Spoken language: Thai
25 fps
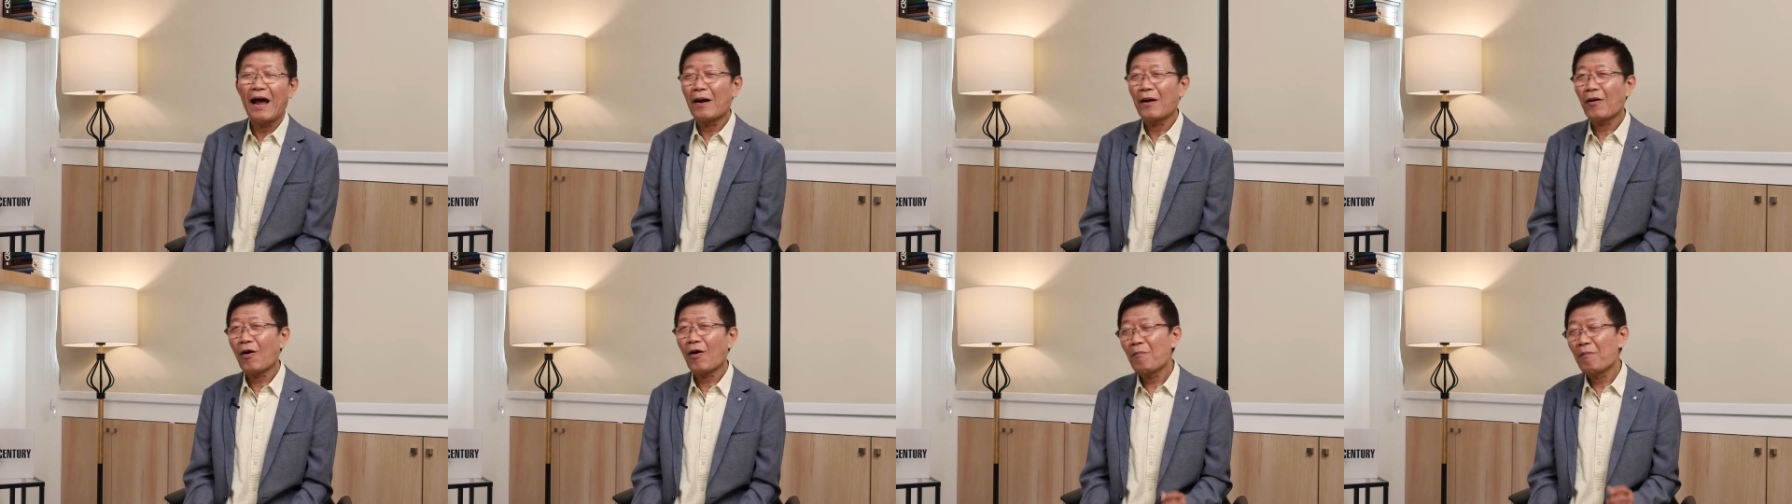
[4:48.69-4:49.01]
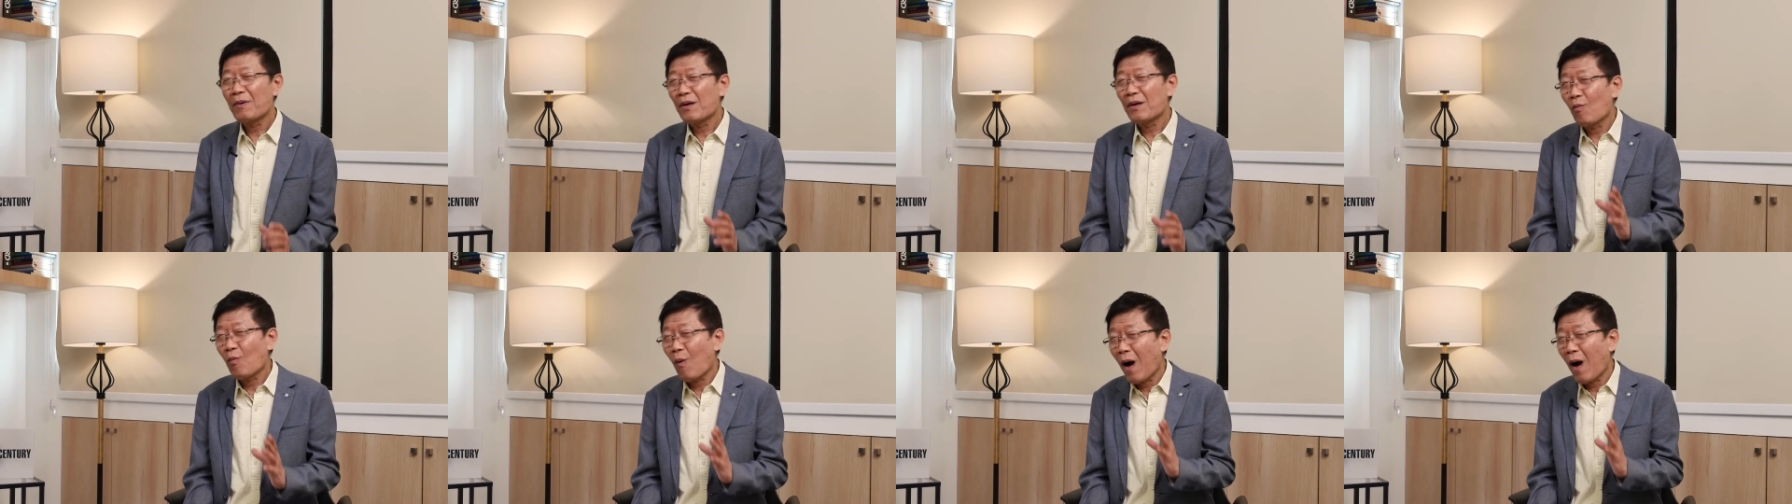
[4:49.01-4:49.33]
ก็
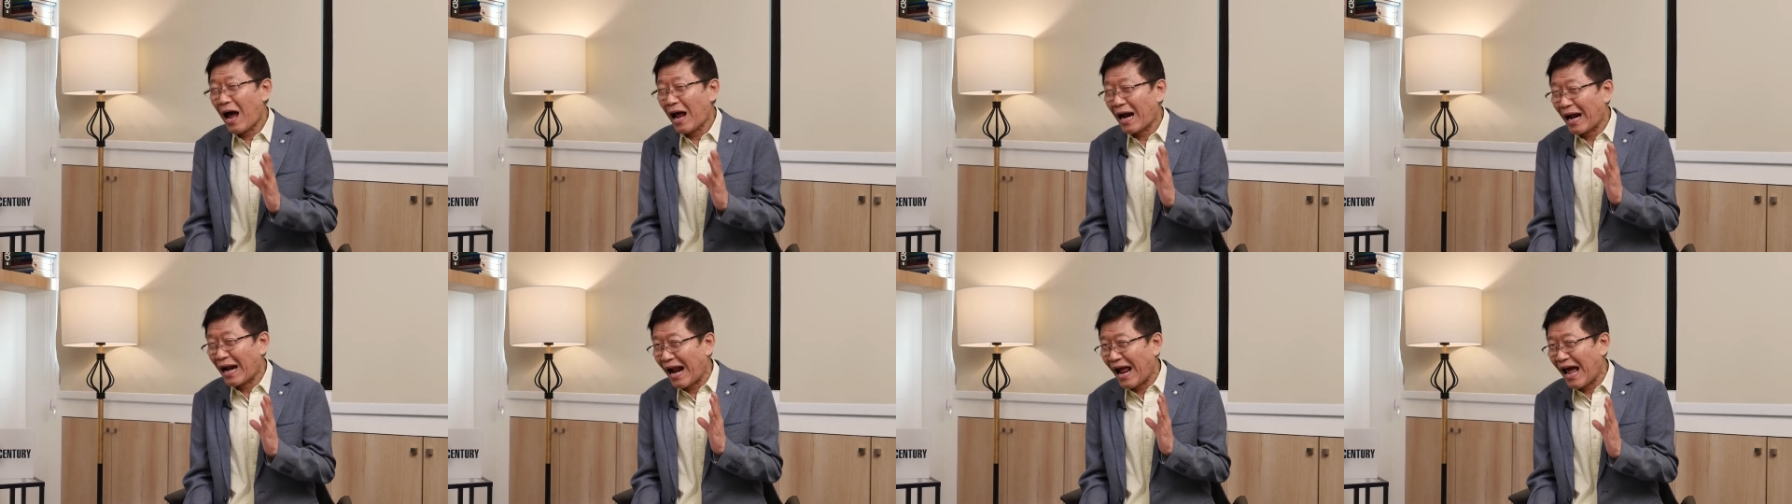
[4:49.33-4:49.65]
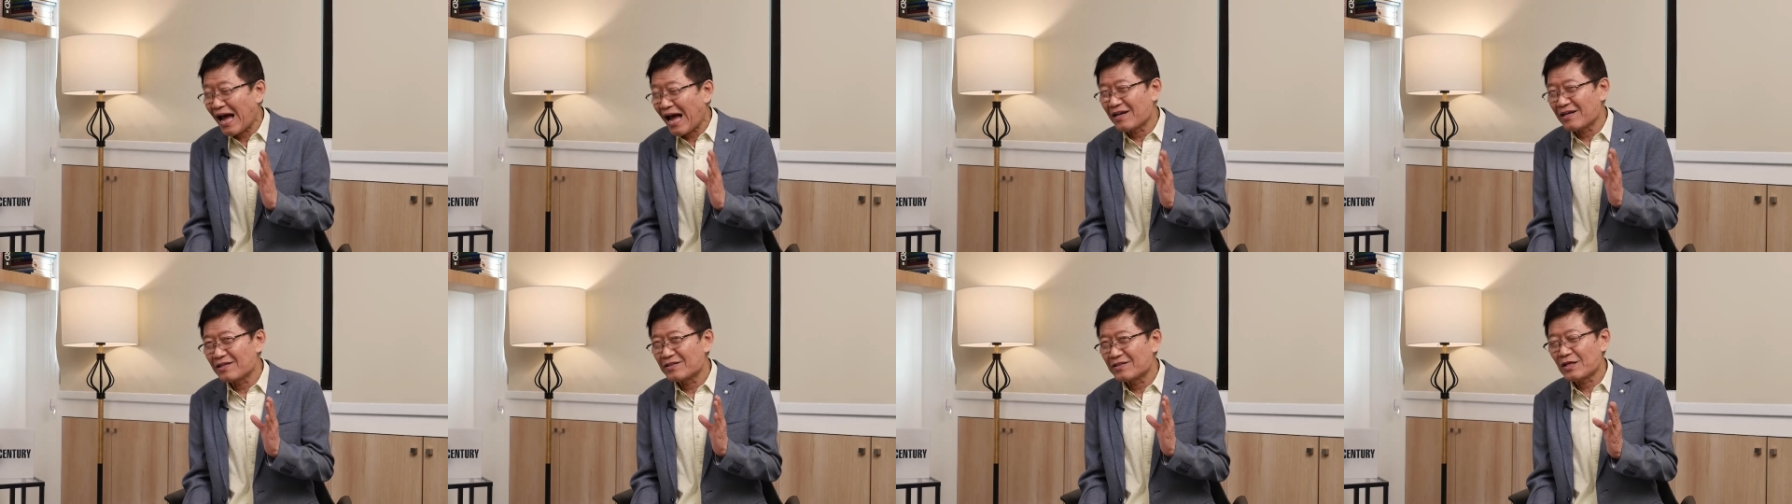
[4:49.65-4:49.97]
มีวาระ
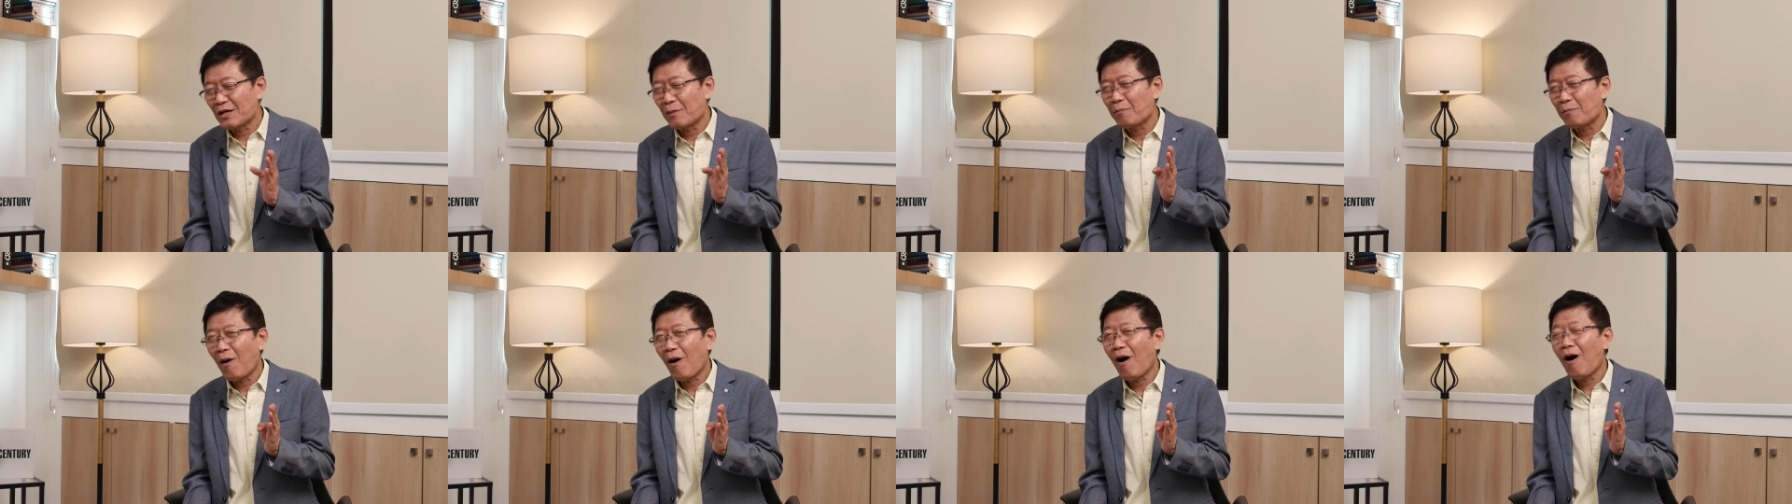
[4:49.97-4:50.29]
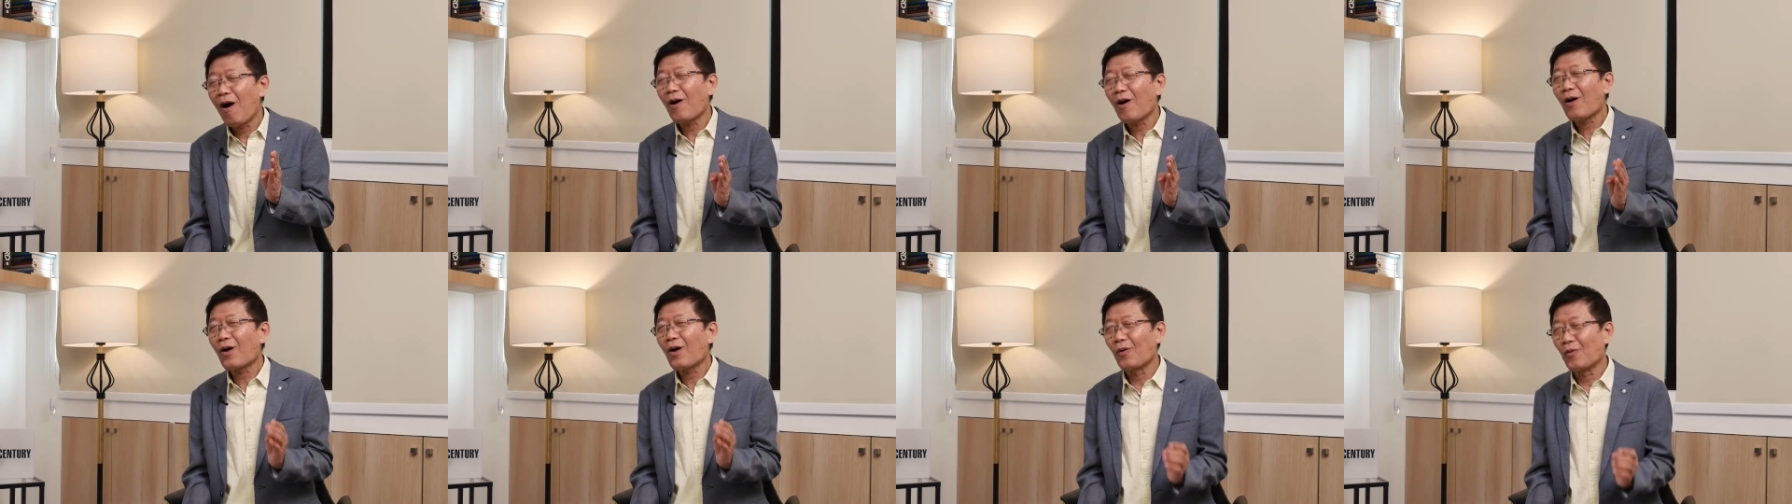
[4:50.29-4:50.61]
เฉพาะ
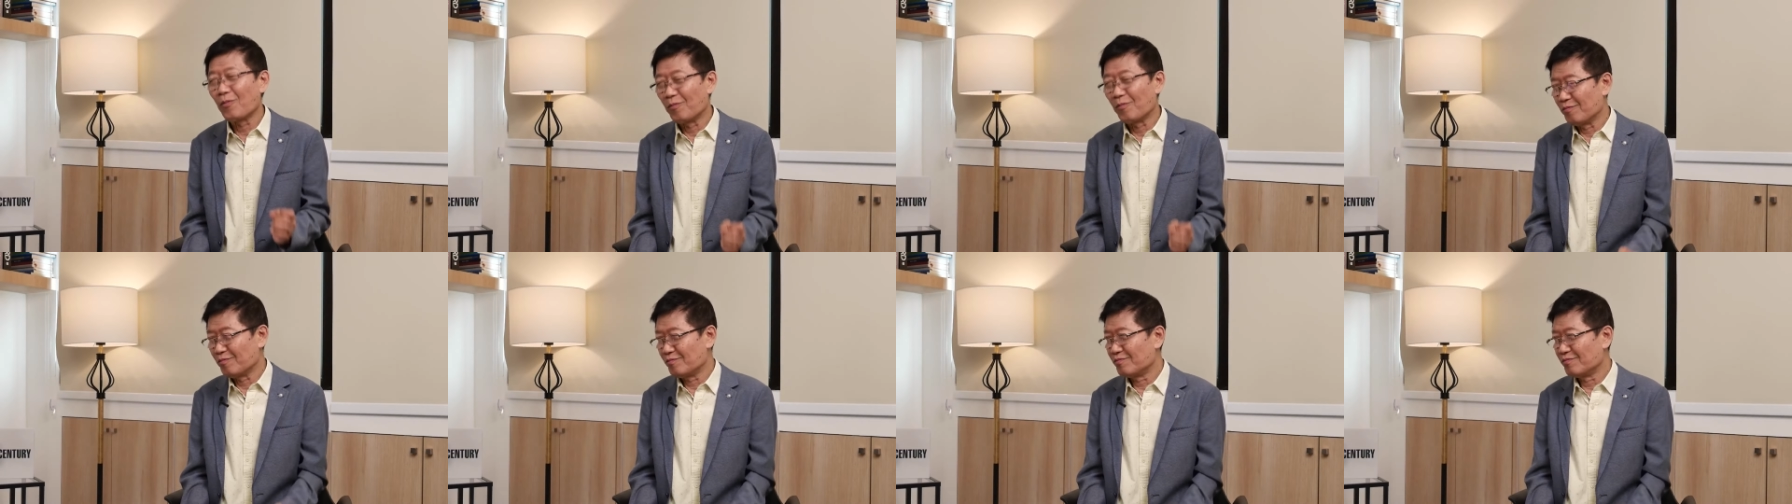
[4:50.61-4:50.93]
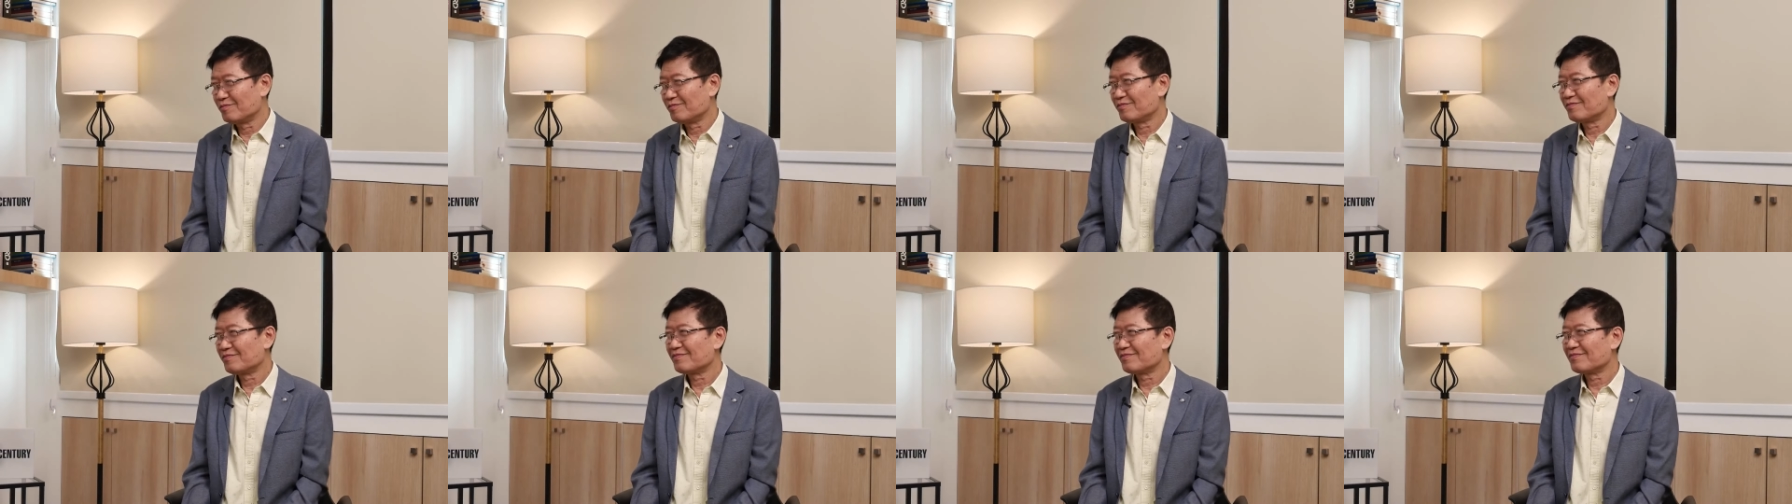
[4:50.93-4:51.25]
กลุ่ม
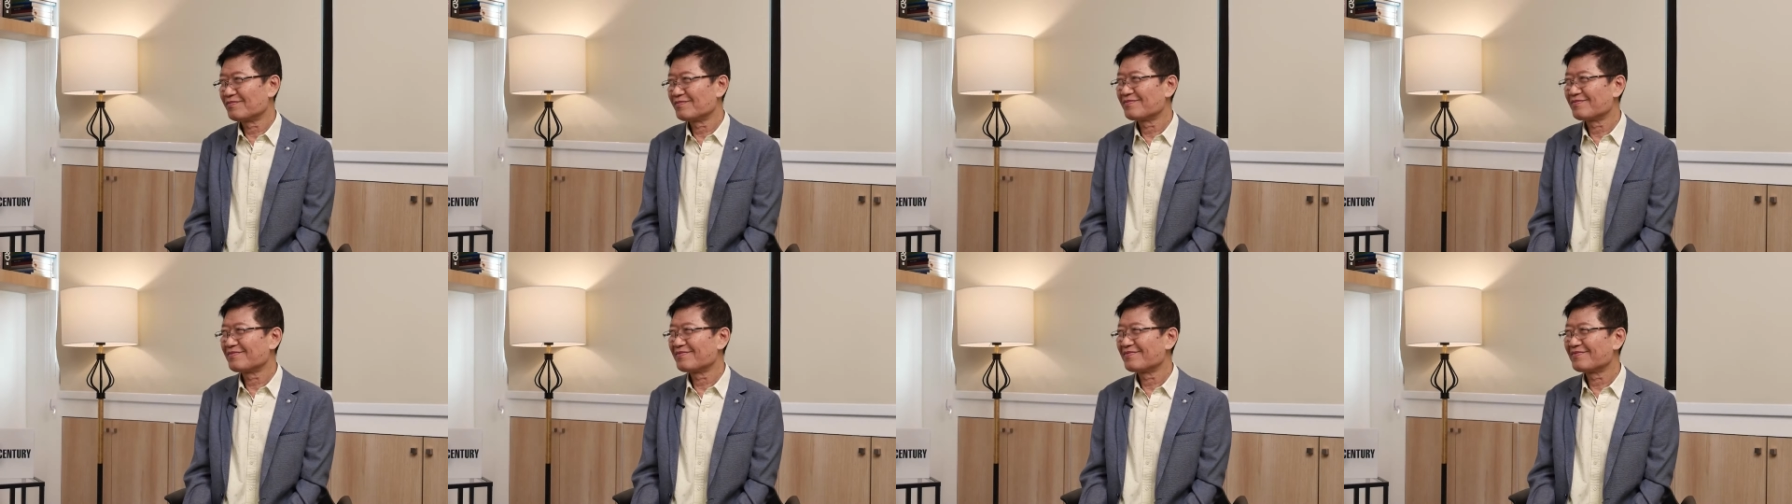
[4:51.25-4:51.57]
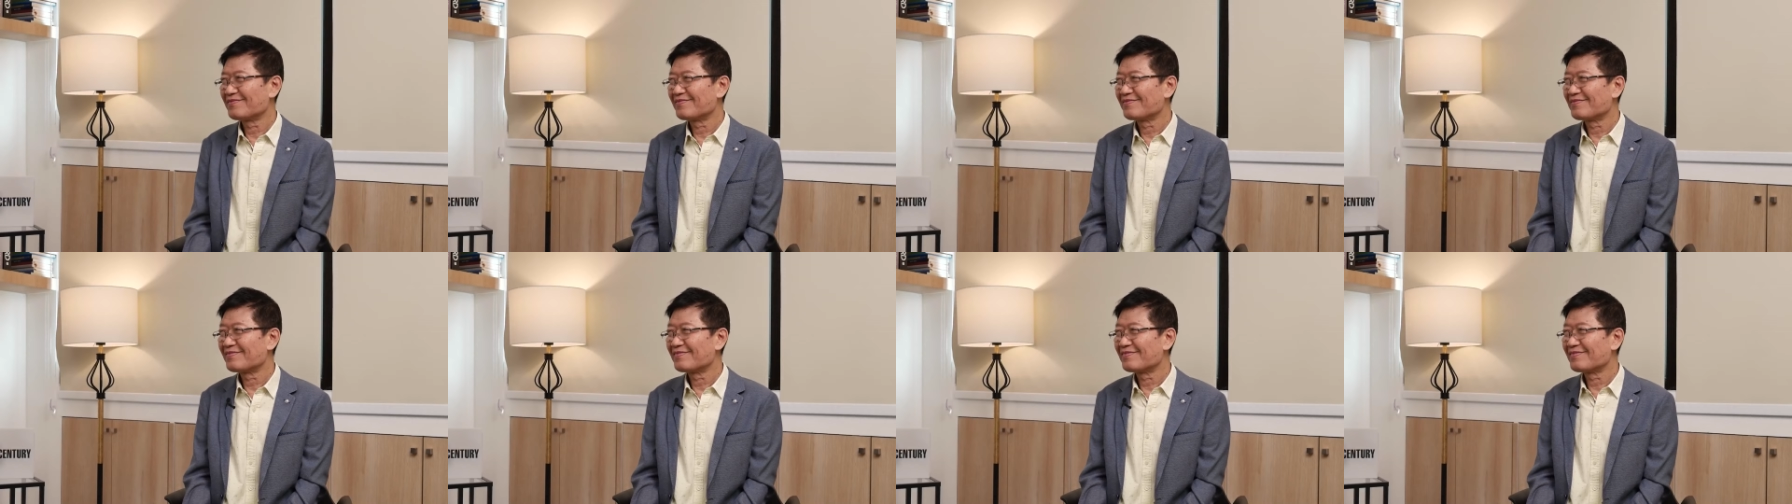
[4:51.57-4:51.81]
ของตัวเอง